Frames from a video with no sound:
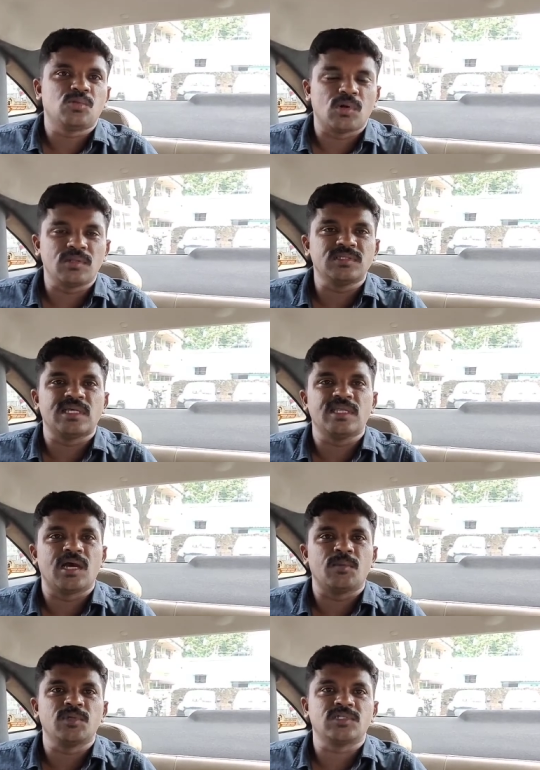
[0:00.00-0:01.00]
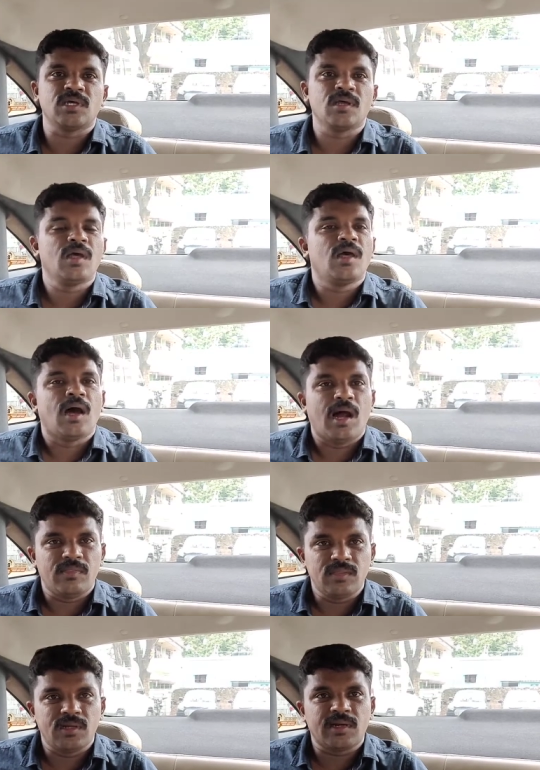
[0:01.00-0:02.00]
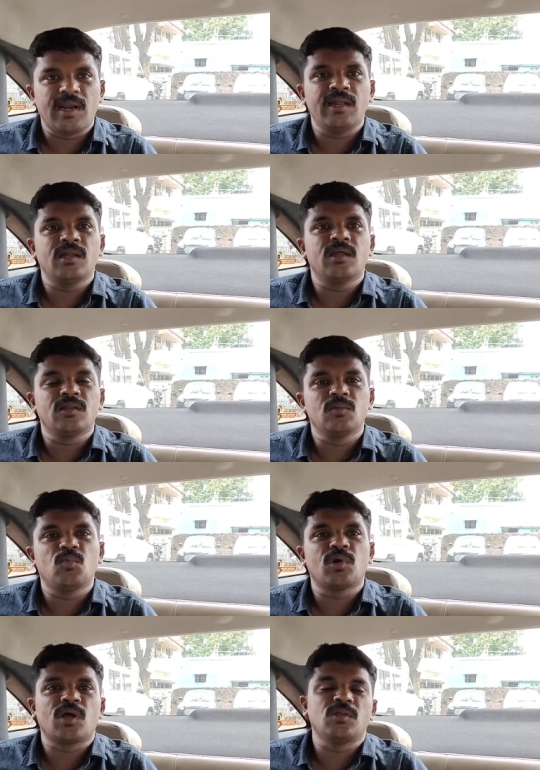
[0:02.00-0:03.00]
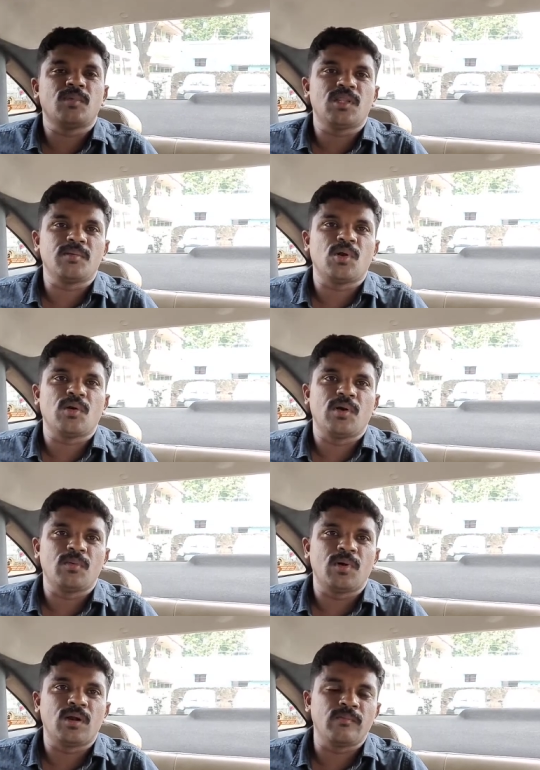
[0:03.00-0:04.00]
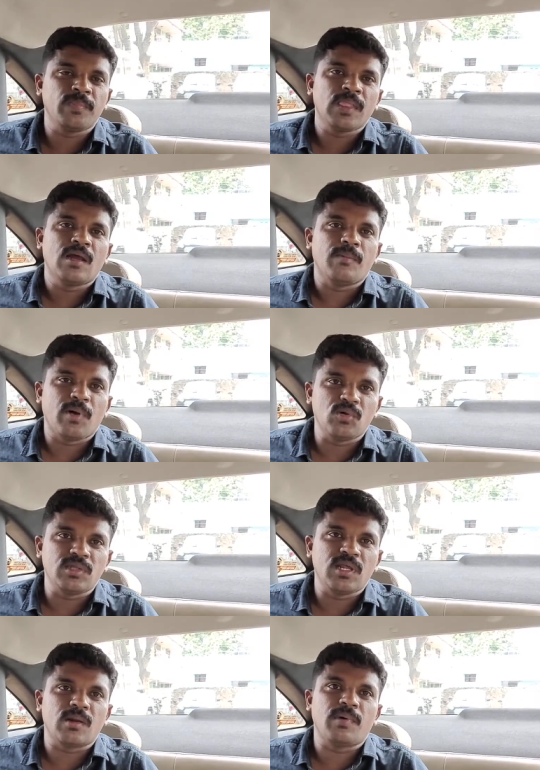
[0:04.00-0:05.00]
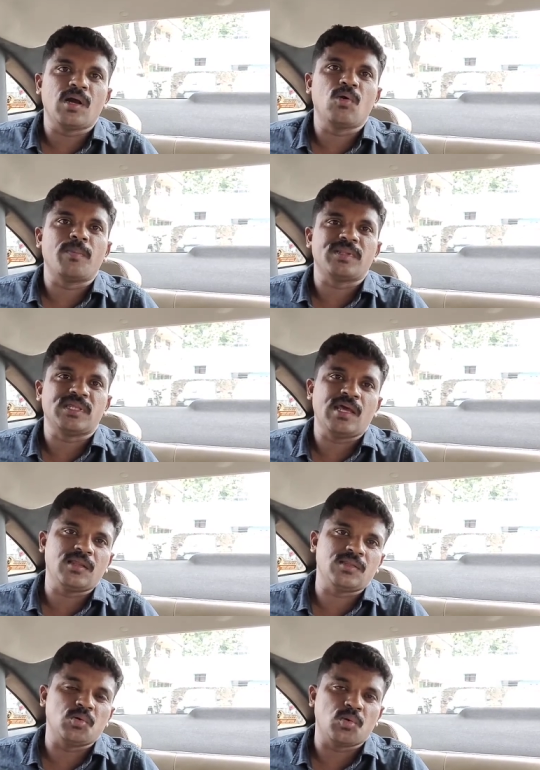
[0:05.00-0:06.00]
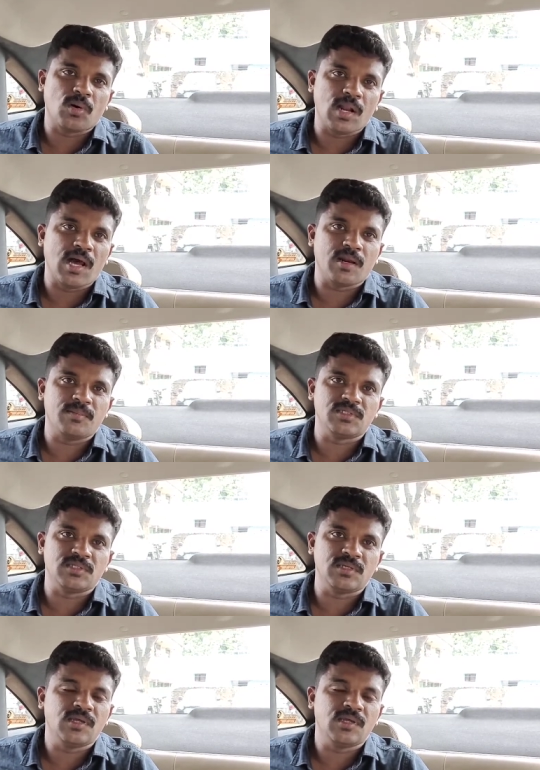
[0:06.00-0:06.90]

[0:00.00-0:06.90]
தொடர்ந்து செய்ய ஆரம்பித்தேன் அந்த ட்ரைனிங்கிலேருந்து மூன்றாவது மாதம் என்னோடய வருமானம் பகுதி நேரமாக ஒரு பத்தாயிரத்தி இருபது ரூபாவில் ஆரம்பிச்சிது